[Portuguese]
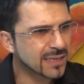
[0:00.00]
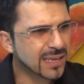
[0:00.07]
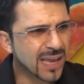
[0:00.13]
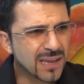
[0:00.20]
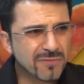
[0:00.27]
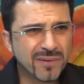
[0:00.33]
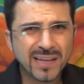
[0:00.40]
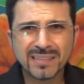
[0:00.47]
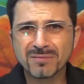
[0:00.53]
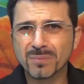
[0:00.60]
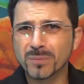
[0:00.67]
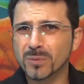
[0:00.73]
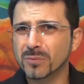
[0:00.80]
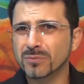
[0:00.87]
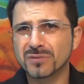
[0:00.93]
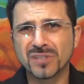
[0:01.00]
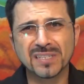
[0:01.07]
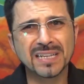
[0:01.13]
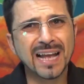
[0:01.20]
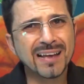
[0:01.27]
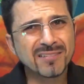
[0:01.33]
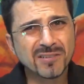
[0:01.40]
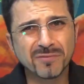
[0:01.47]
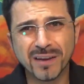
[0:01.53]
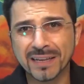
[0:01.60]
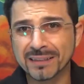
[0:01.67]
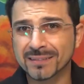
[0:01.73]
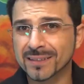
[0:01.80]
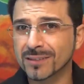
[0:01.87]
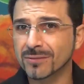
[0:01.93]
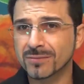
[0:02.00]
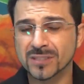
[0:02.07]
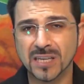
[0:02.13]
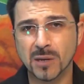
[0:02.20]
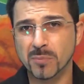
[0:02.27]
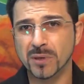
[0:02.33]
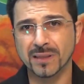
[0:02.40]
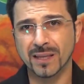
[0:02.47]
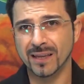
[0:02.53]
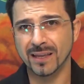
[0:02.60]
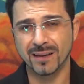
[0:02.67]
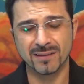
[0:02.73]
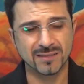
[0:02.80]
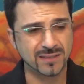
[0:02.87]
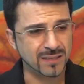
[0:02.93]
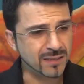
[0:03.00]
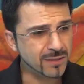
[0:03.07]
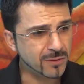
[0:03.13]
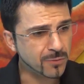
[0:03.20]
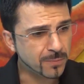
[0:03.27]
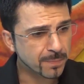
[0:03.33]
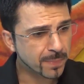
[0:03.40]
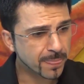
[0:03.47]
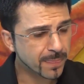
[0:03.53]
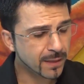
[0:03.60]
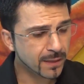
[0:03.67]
E aí vai, o desgaste vai entrando sempre na relação.